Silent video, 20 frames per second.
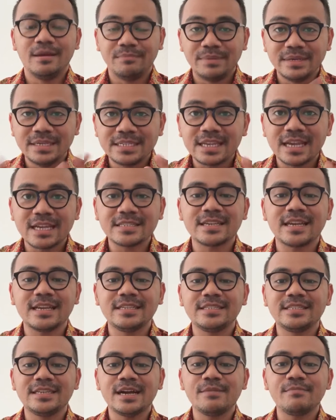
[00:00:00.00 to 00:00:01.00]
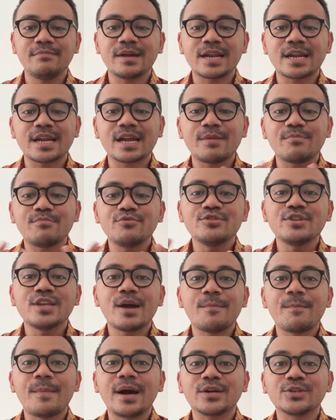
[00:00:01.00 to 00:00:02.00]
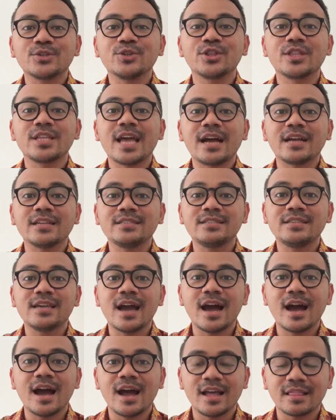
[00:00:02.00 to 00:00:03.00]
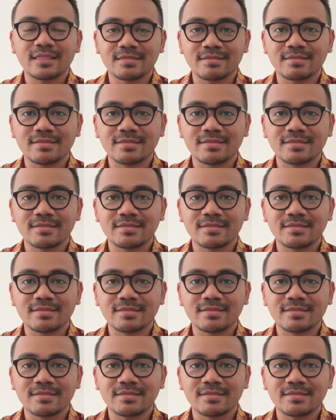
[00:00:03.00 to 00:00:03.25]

Bisa saja mereka punya maksud yang jahat